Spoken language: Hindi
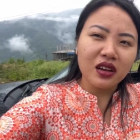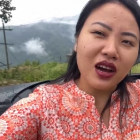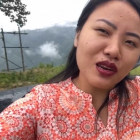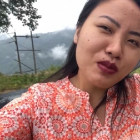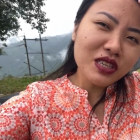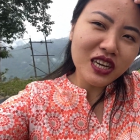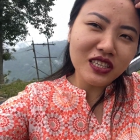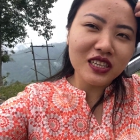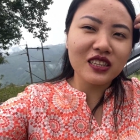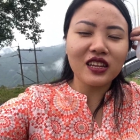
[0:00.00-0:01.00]
गाड़ी में जहाँ
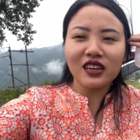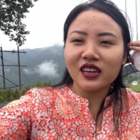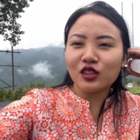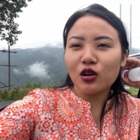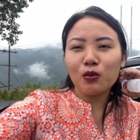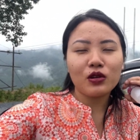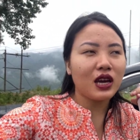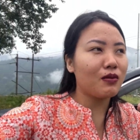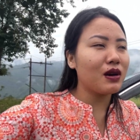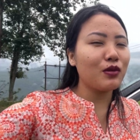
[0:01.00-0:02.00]
जाके थक गया तो हम लोग
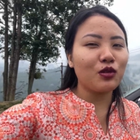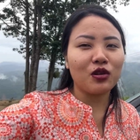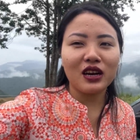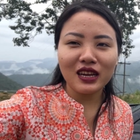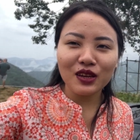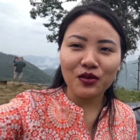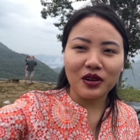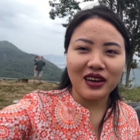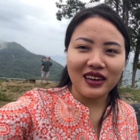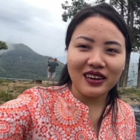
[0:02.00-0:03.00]
यहाँ में अभी थोड़ा घड़े
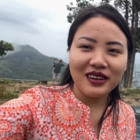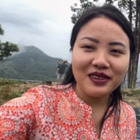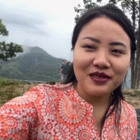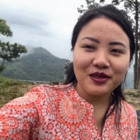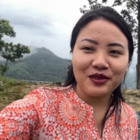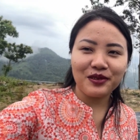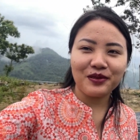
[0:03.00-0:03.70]
रुका है ना तो